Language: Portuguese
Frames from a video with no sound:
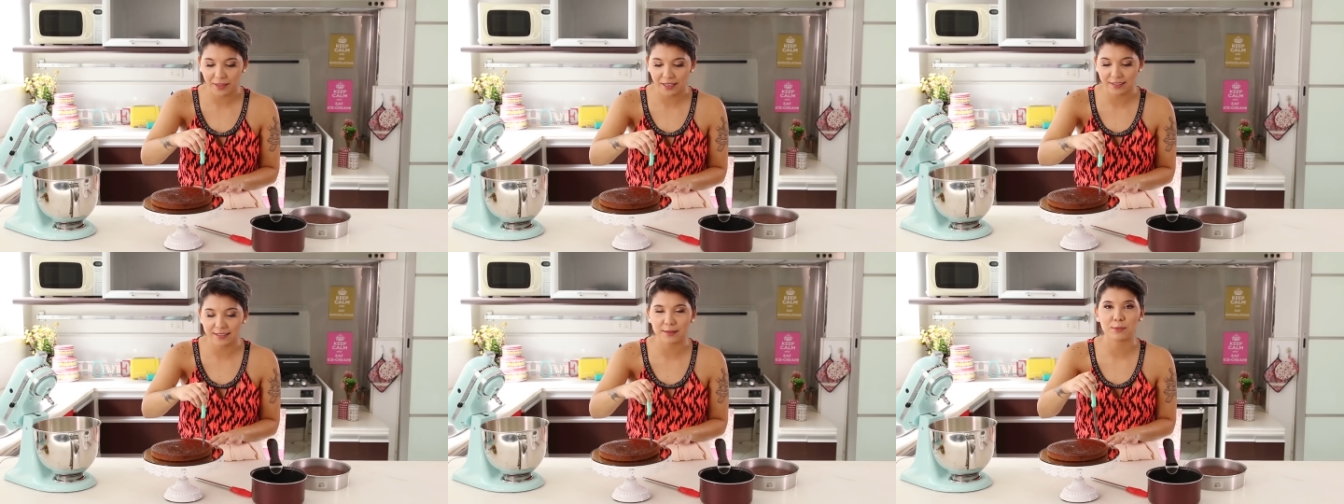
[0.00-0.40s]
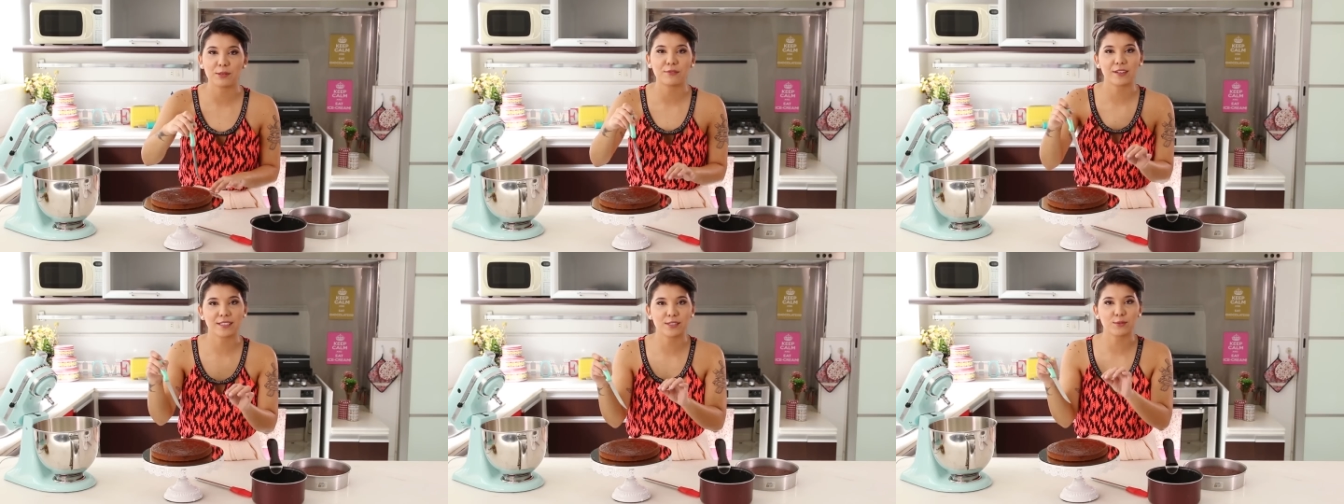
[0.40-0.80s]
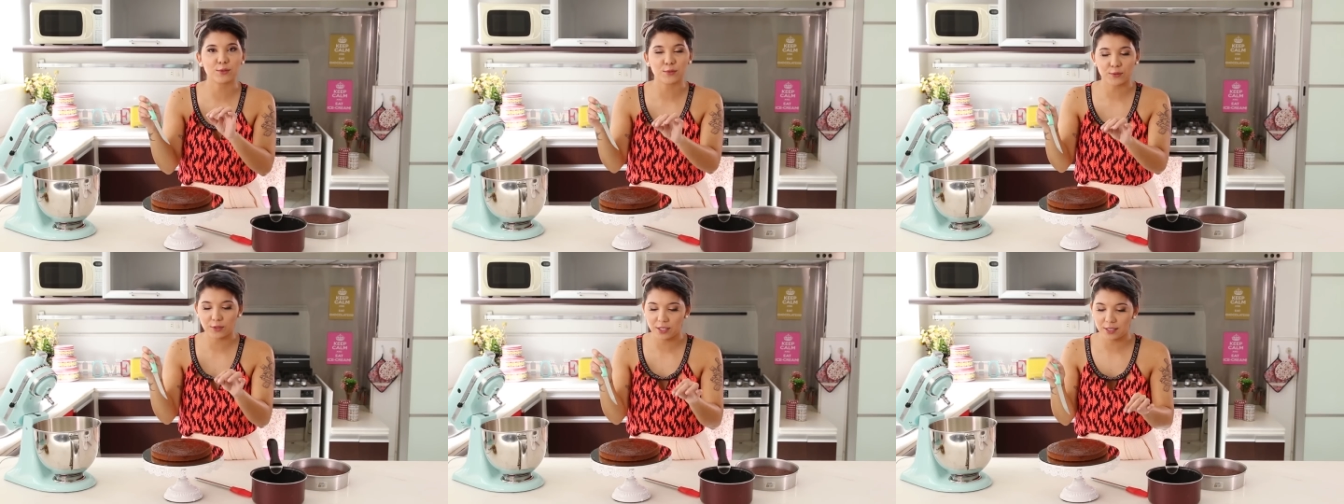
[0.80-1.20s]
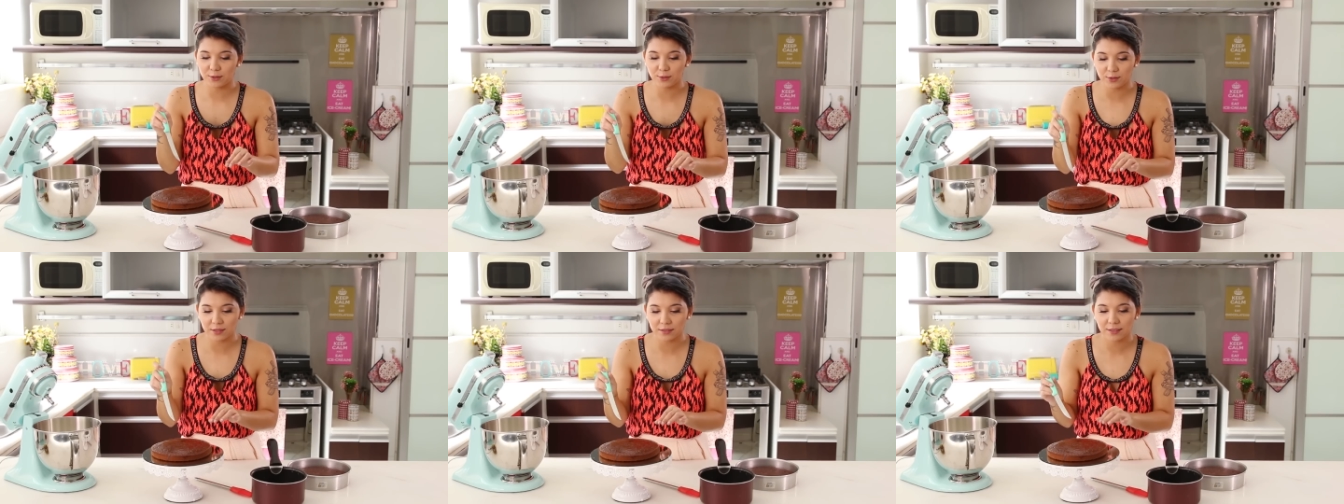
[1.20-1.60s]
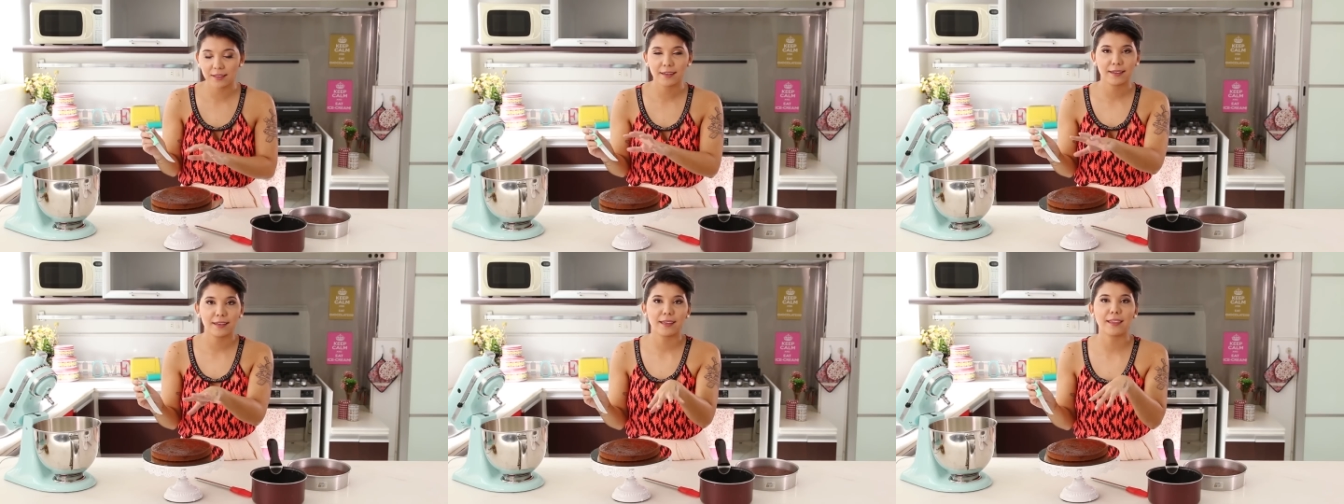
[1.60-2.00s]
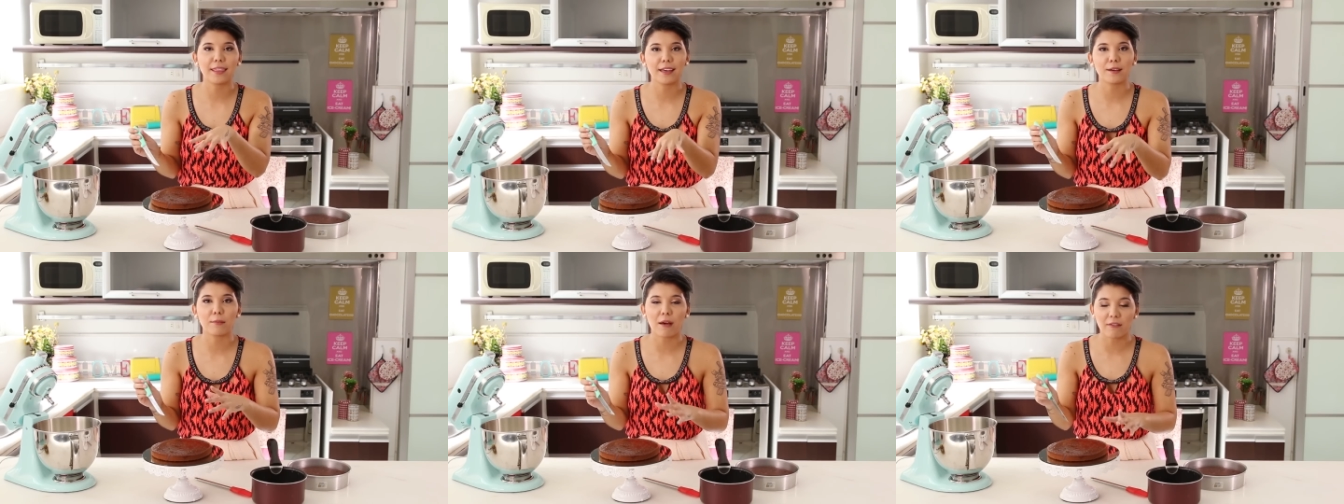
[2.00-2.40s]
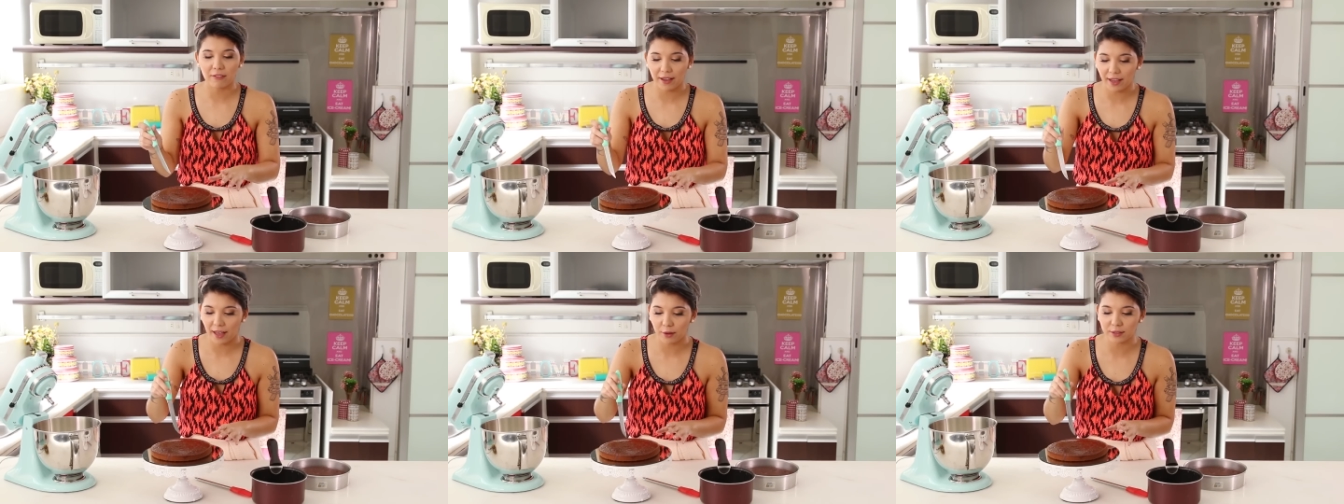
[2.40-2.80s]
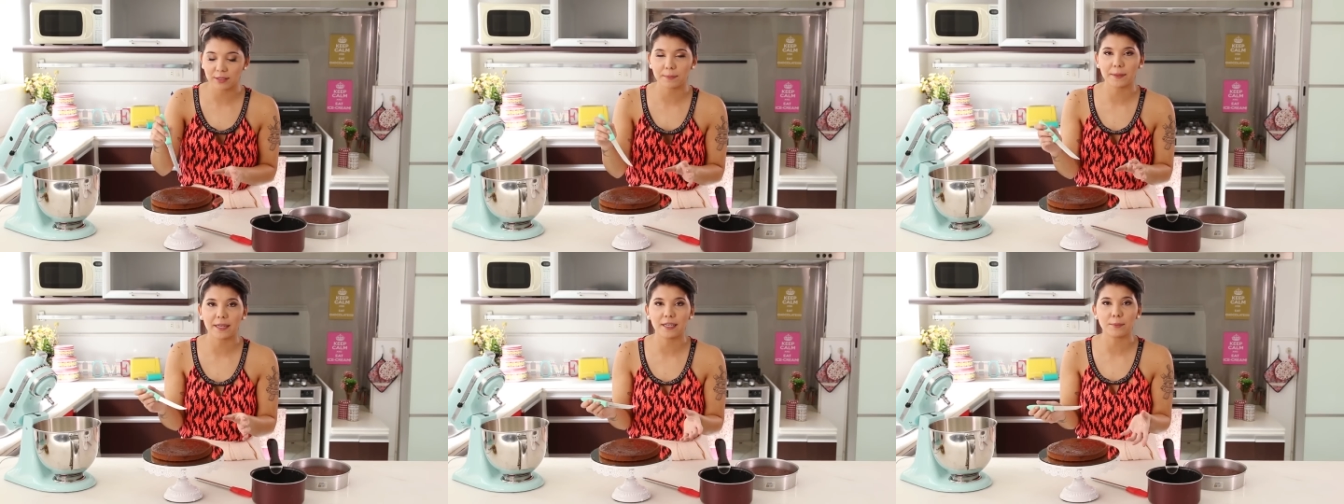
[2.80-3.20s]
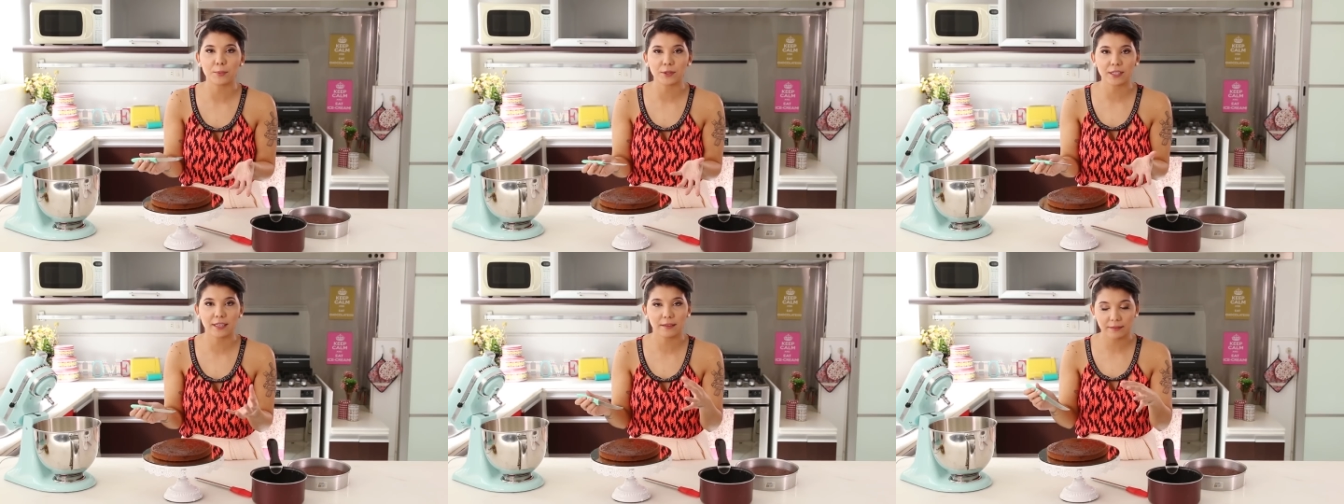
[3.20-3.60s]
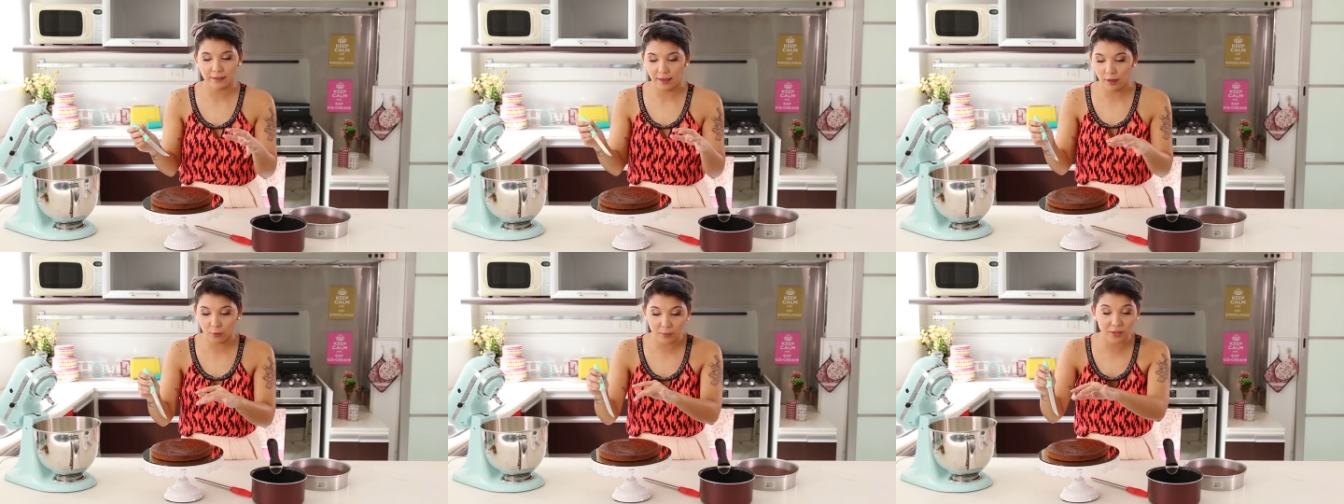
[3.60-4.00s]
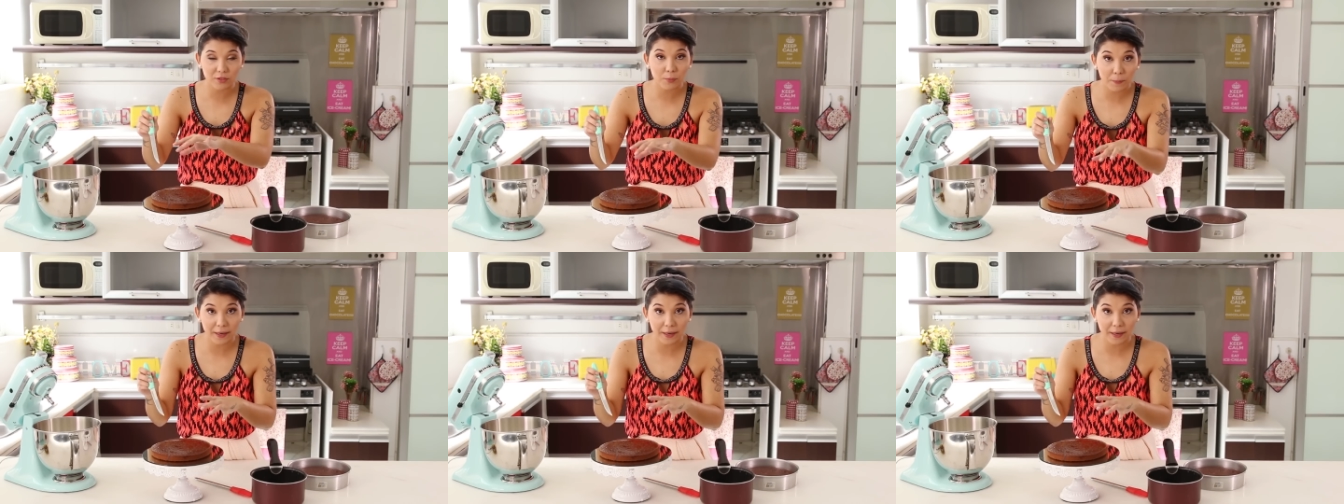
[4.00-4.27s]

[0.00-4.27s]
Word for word: Ela sempre fazia uns furinhos e derramava a calda para ele poder realmente